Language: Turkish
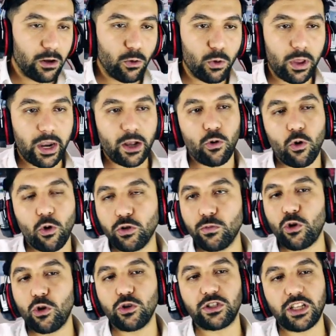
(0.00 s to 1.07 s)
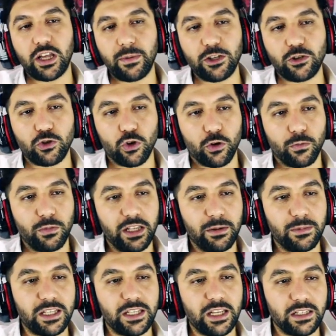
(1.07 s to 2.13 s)
olarak ordumu göstermek istiyorum.
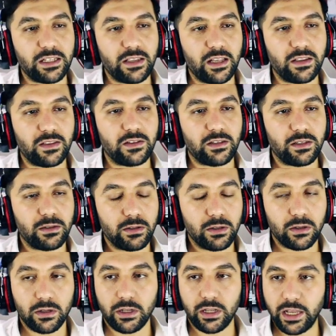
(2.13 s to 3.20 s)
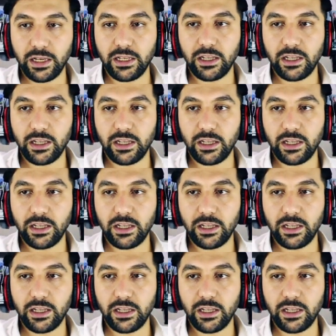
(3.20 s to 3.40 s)
28 adet yani